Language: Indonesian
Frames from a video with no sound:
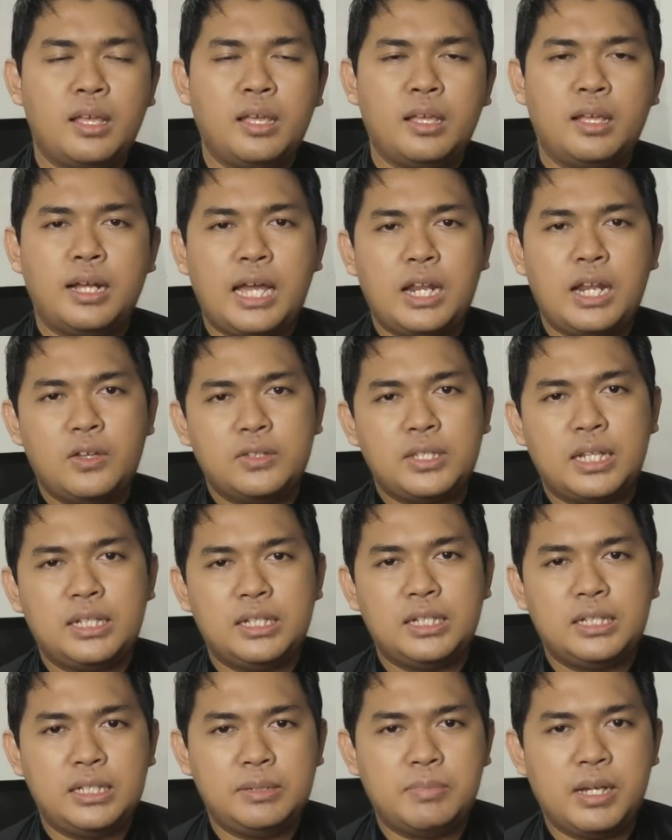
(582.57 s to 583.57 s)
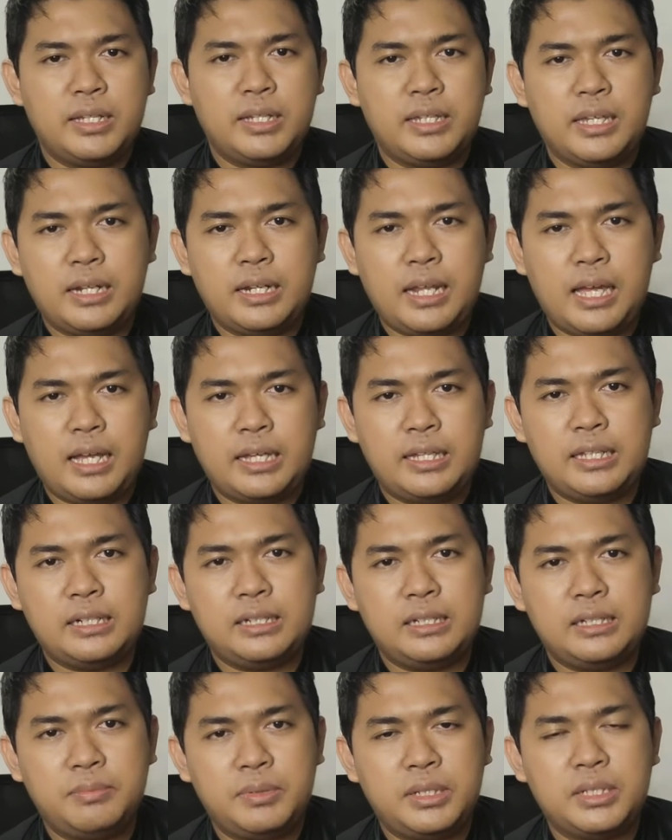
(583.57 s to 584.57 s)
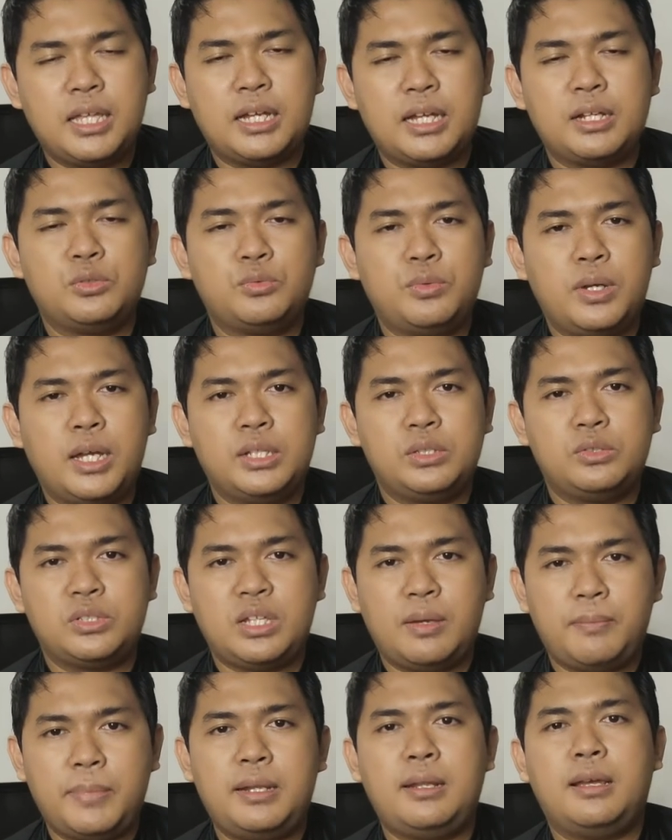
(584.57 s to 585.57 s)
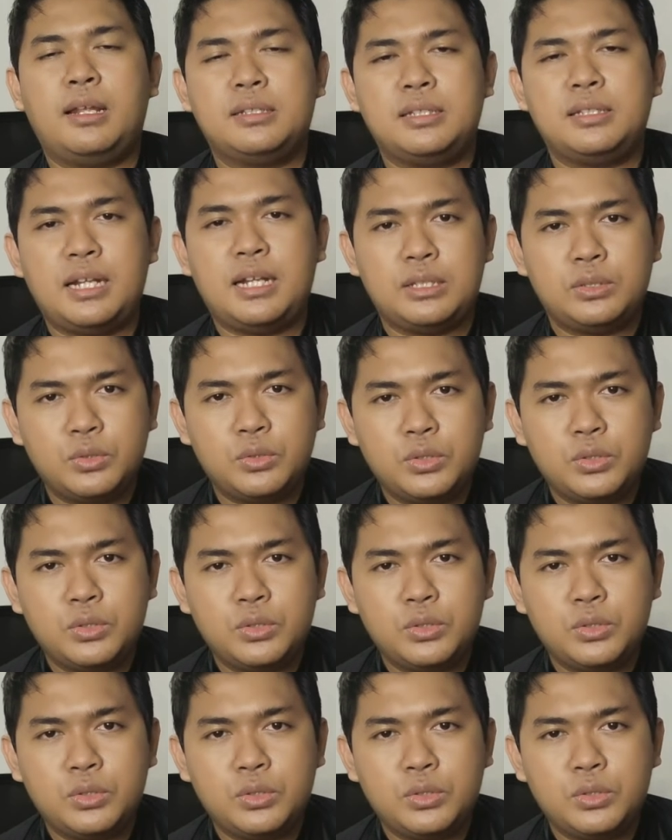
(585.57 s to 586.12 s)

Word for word: kalau tadi di bagian akhir di bintang 2 itu sampai dengan 100